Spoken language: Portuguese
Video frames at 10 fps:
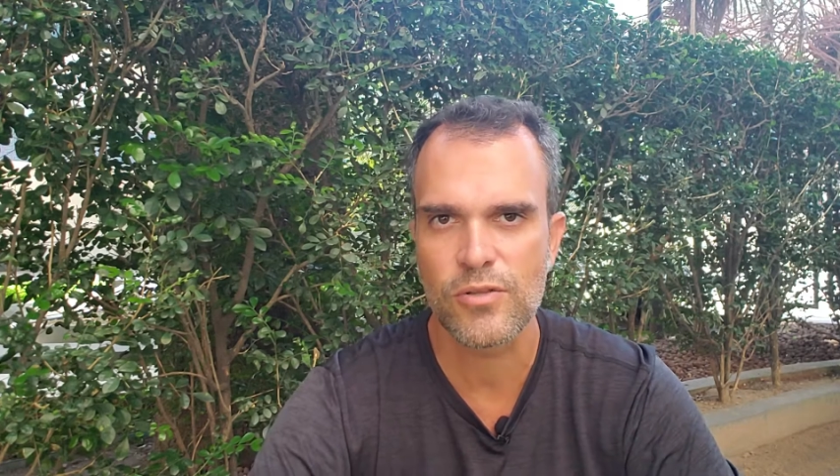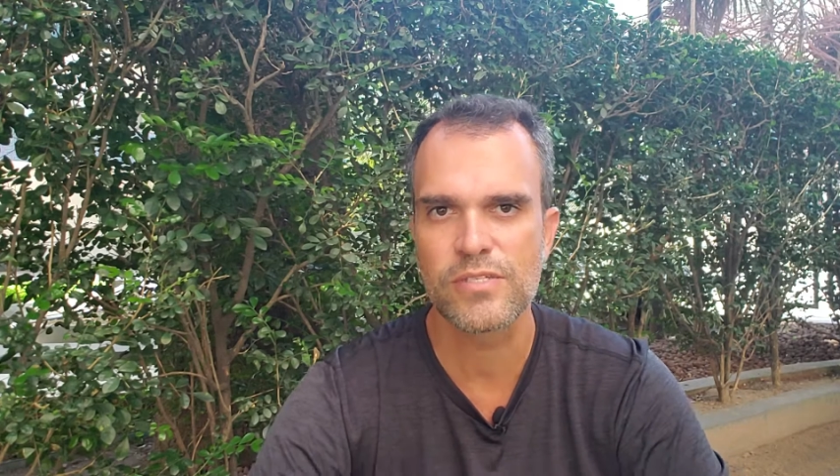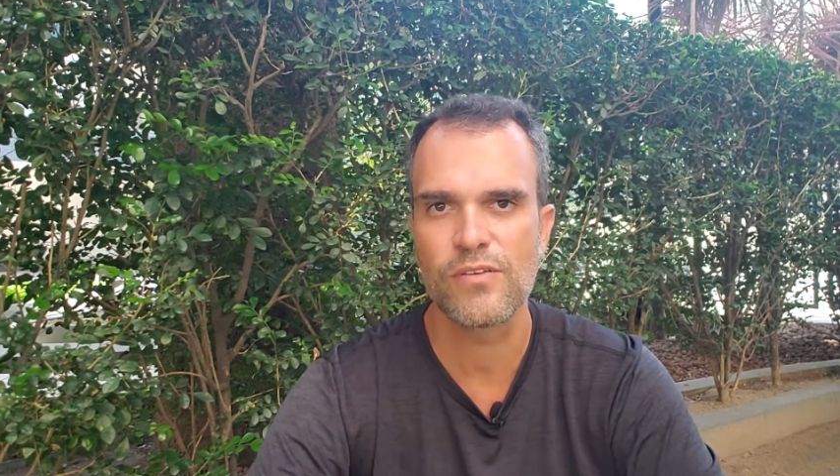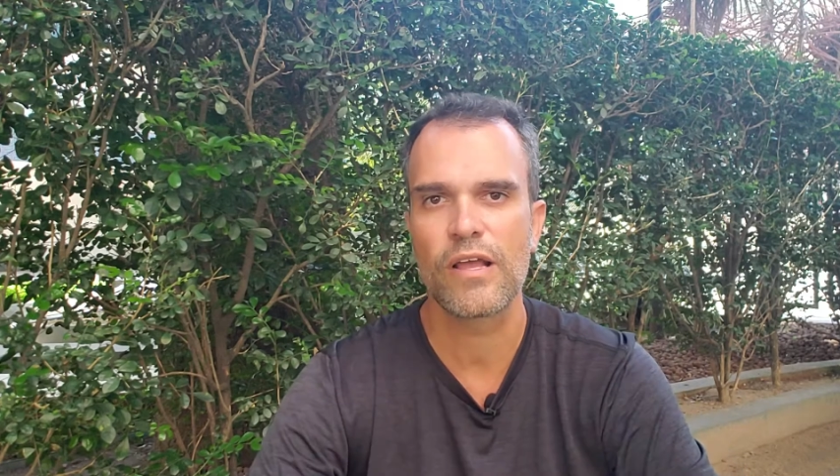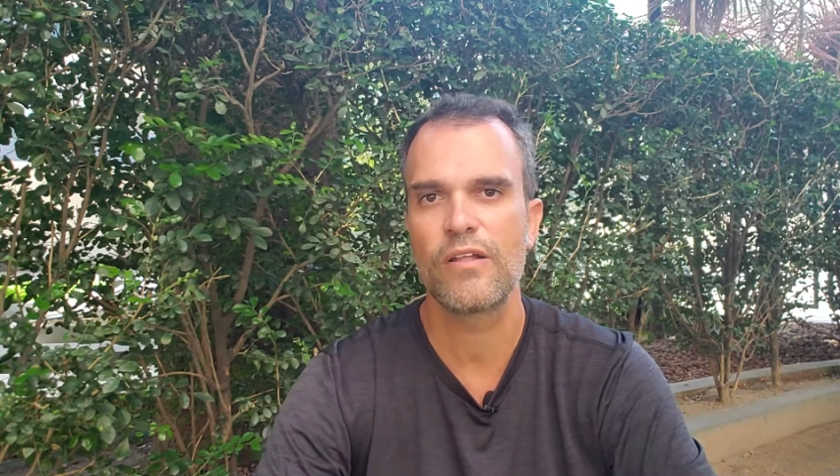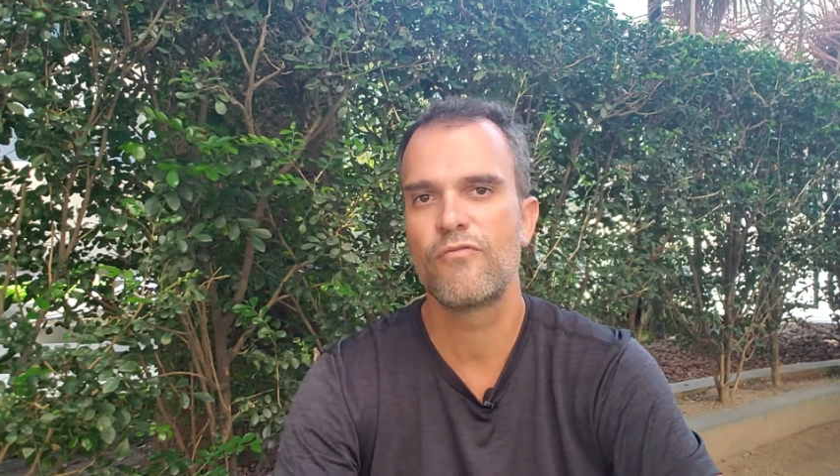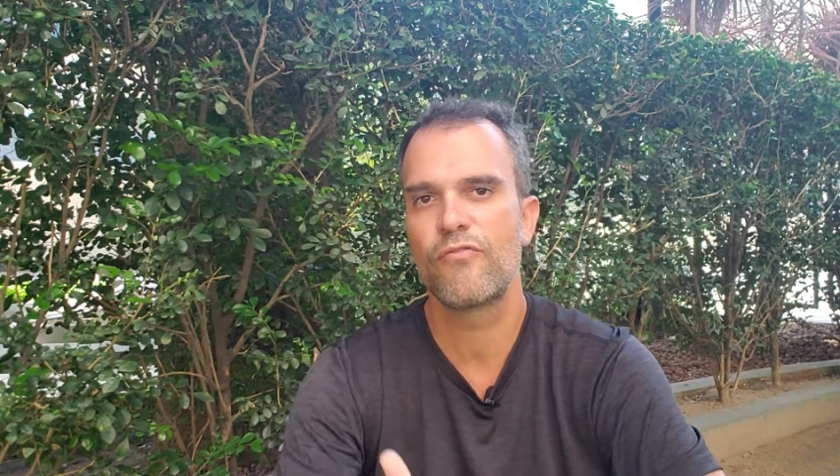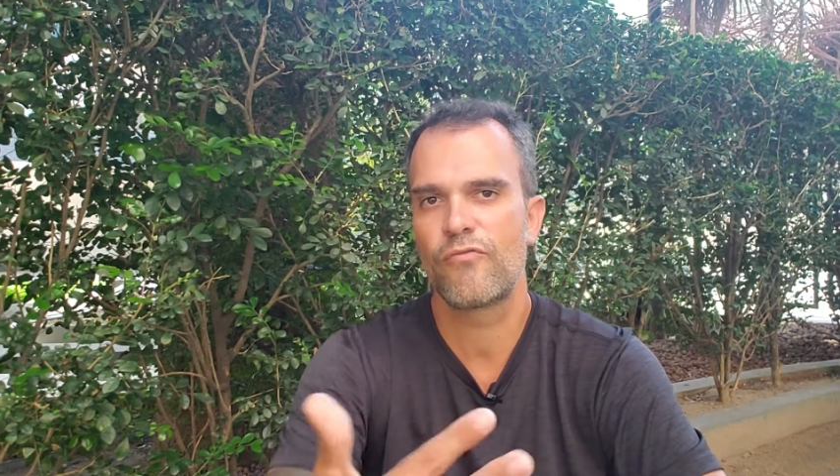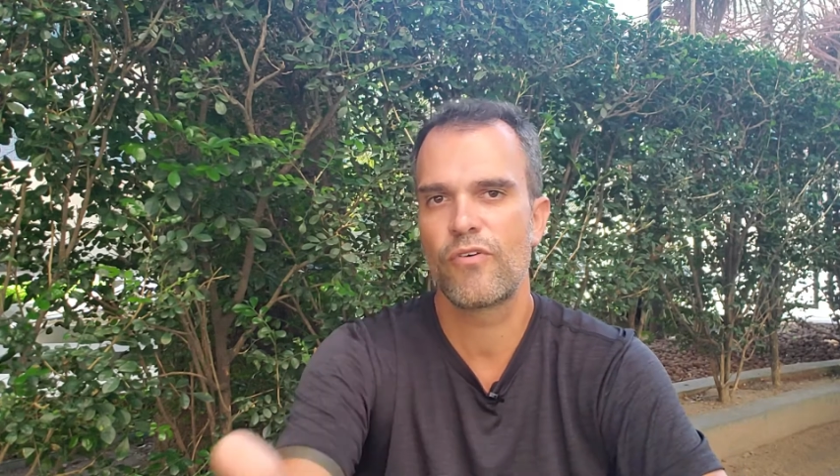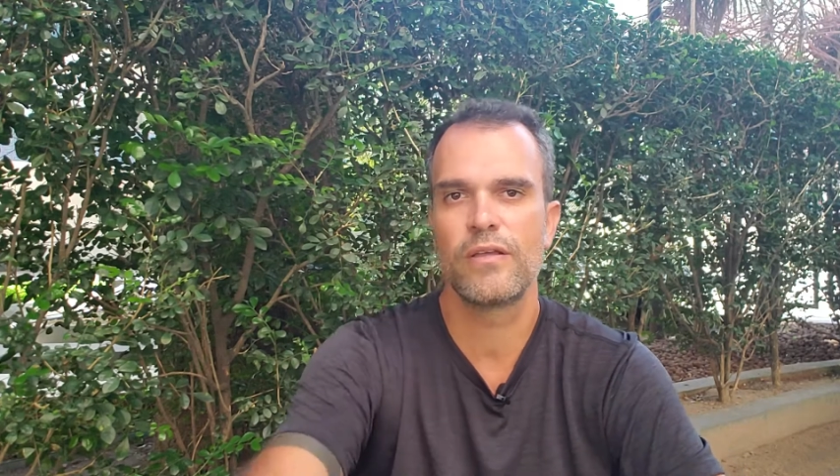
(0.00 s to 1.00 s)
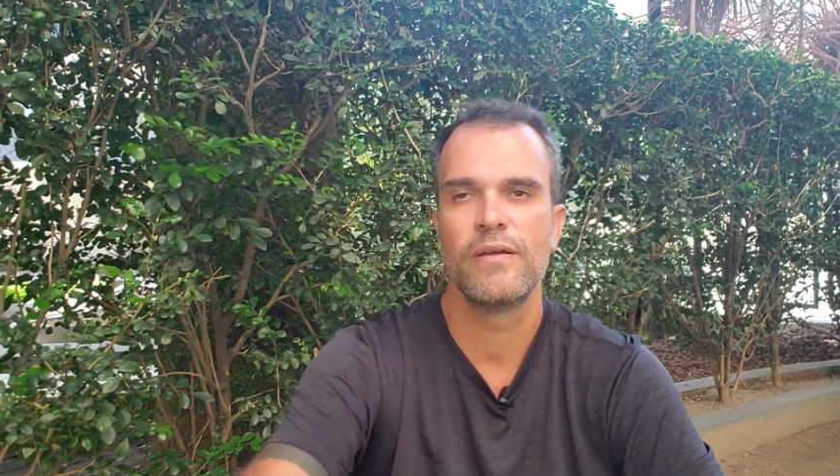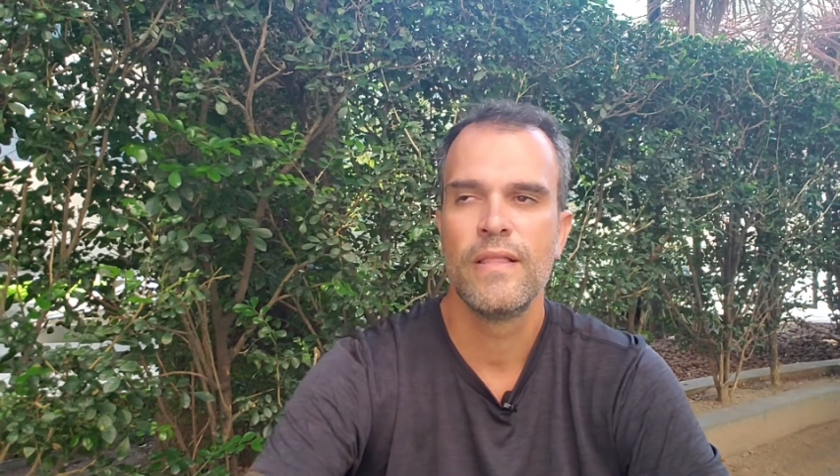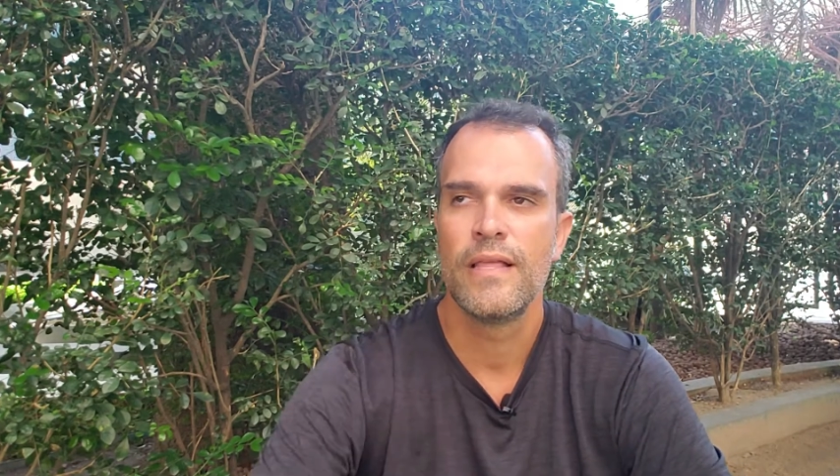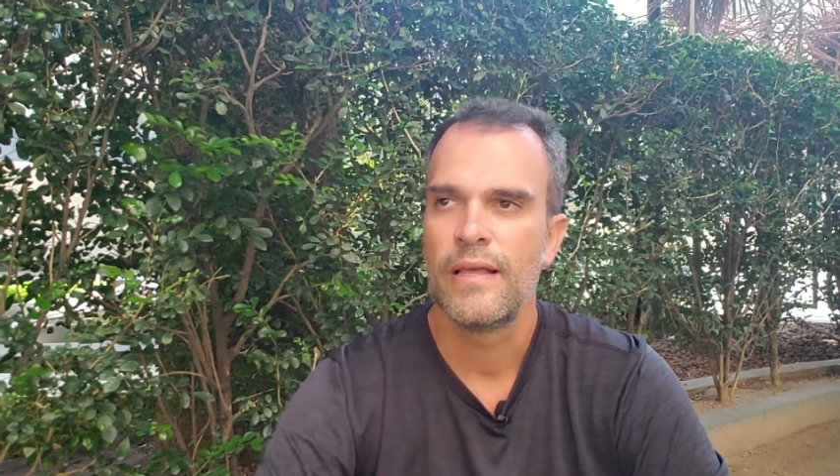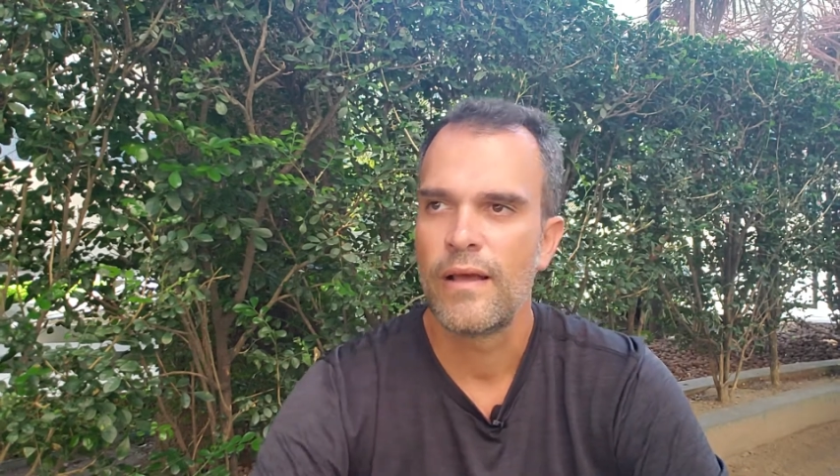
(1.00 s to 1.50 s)
Então assim, aquele foi
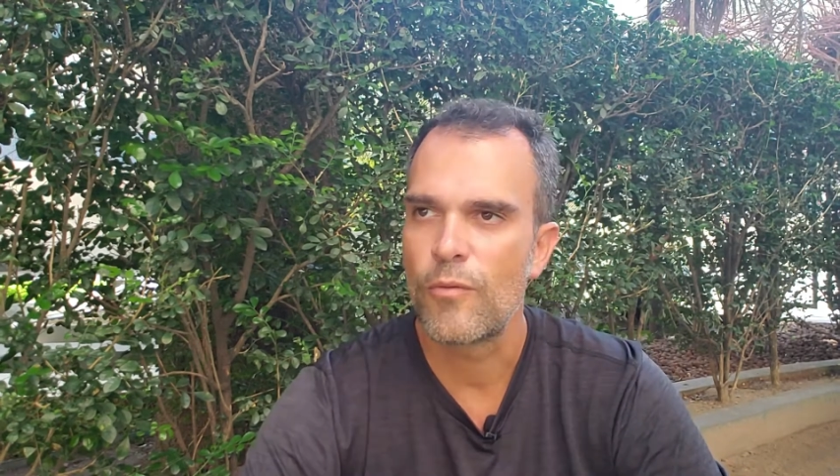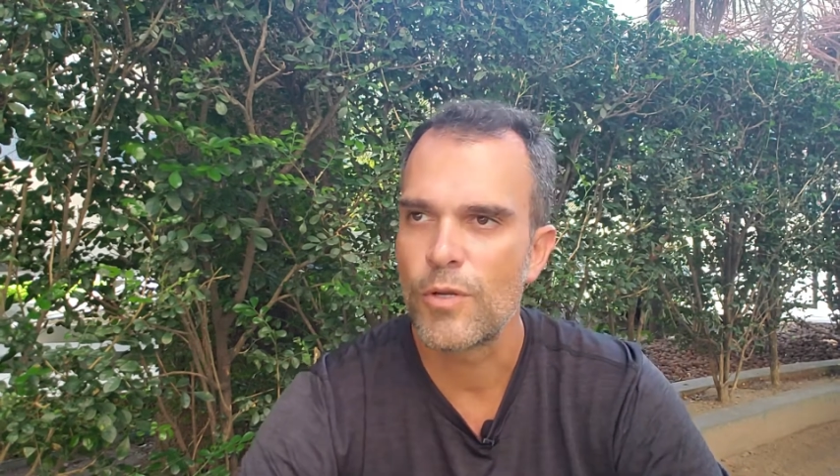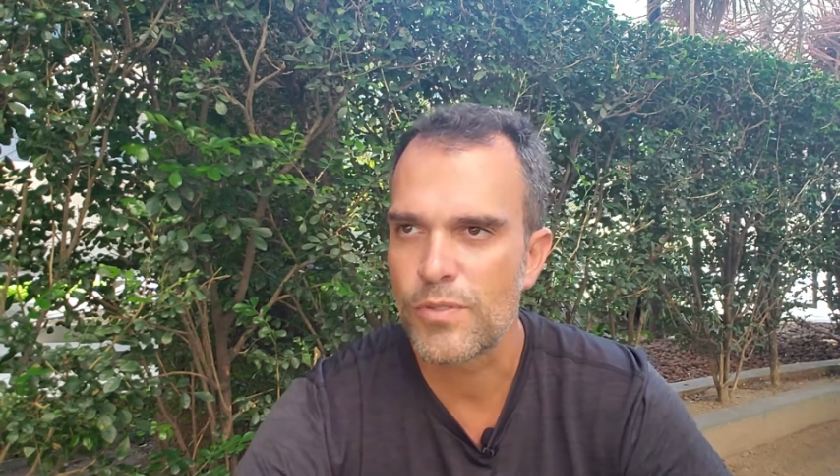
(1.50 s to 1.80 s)
algumas